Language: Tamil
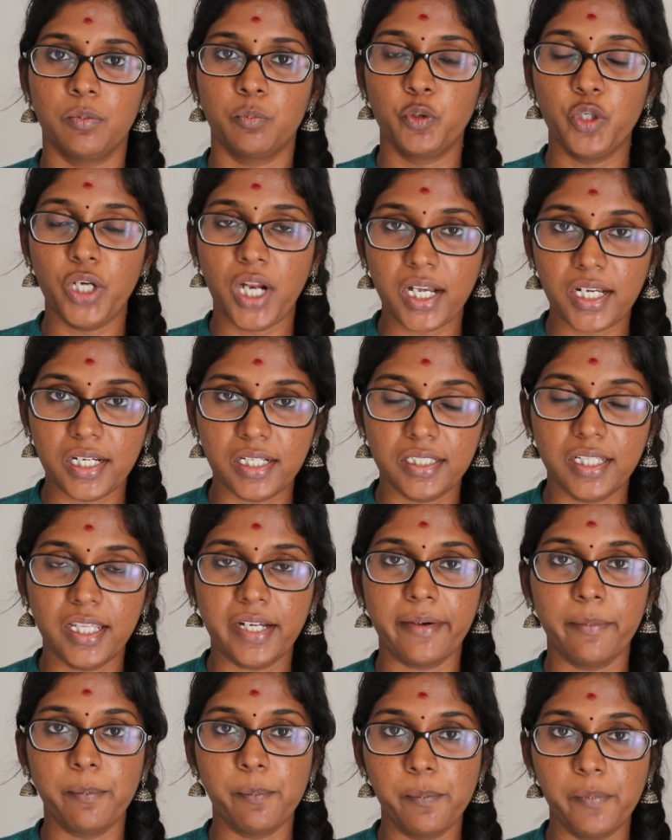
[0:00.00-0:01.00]
முன்னாடி இருந்தே
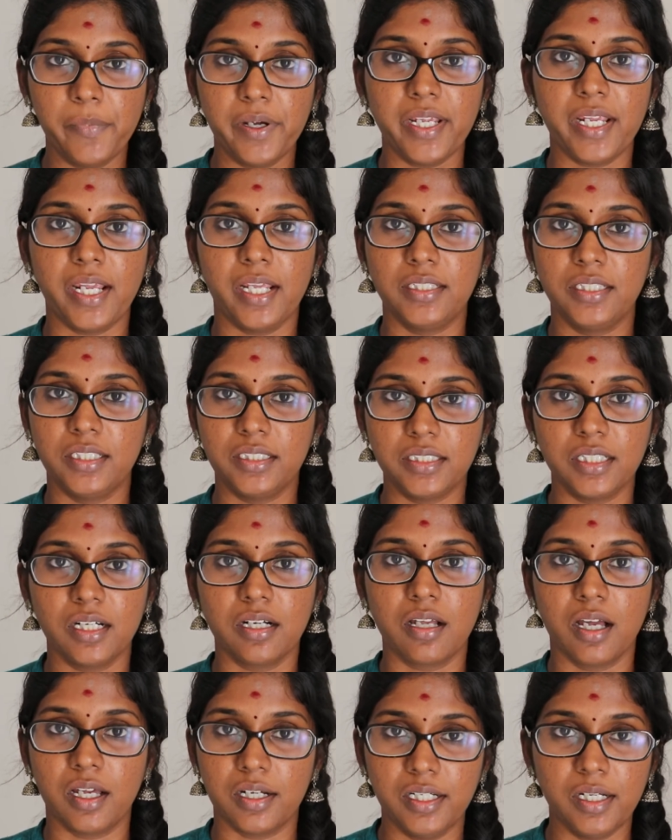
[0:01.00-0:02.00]
ரொம்ப
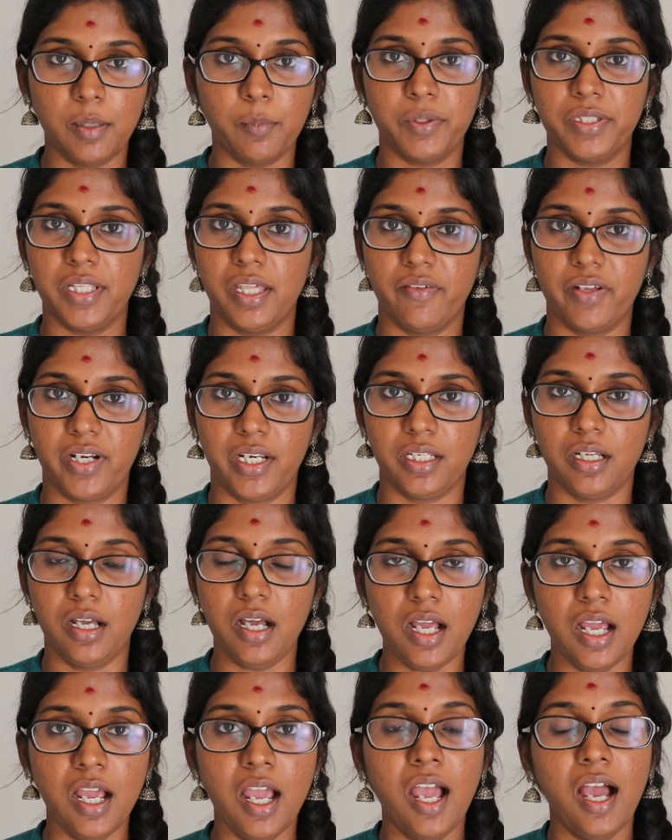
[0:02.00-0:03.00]
எதிர்த்திருக்காரு நம்ம தேவரையா